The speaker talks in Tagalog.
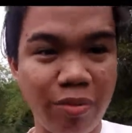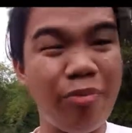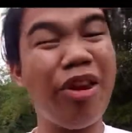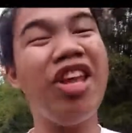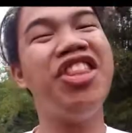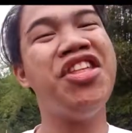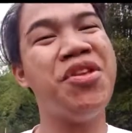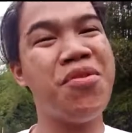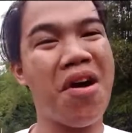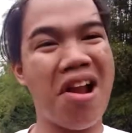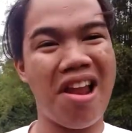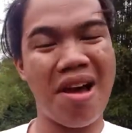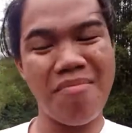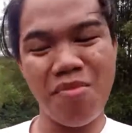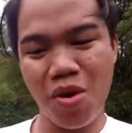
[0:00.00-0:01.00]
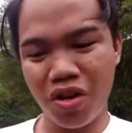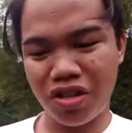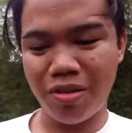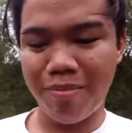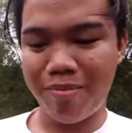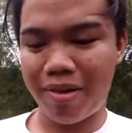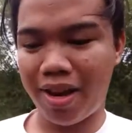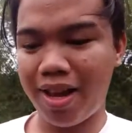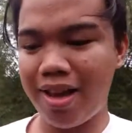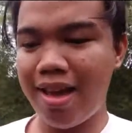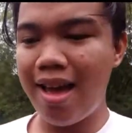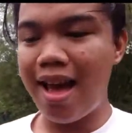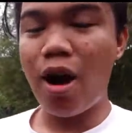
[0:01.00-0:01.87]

Siyempre hindi nyo alam, no? Siyempre,